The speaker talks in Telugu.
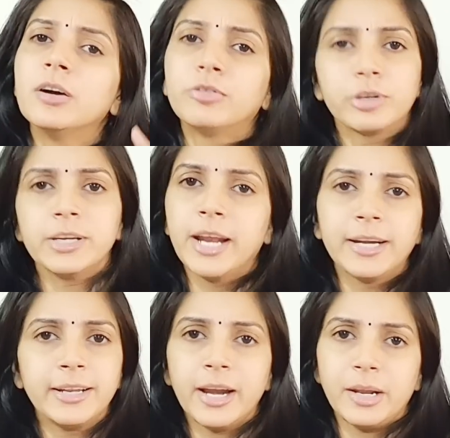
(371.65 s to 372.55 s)
ఫోర్టీన్
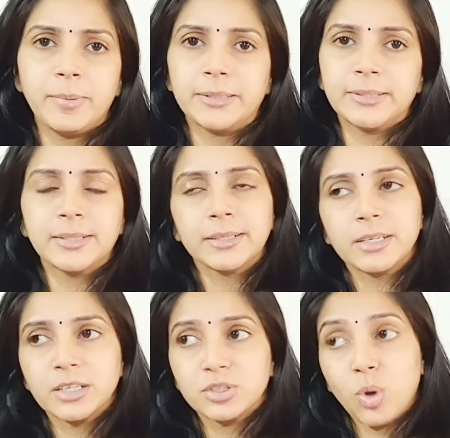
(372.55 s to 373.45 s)
నైంటీ నైనే పడుతుంది
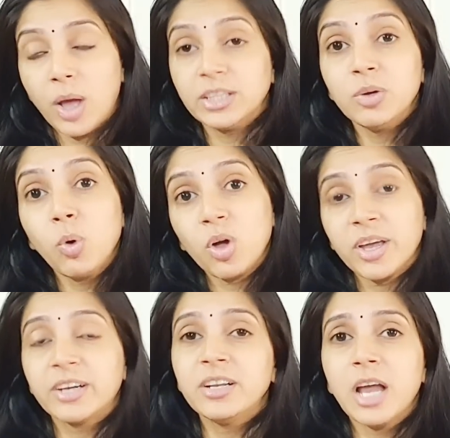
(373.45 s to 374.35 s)
కదండి సో అది ఒక కిట్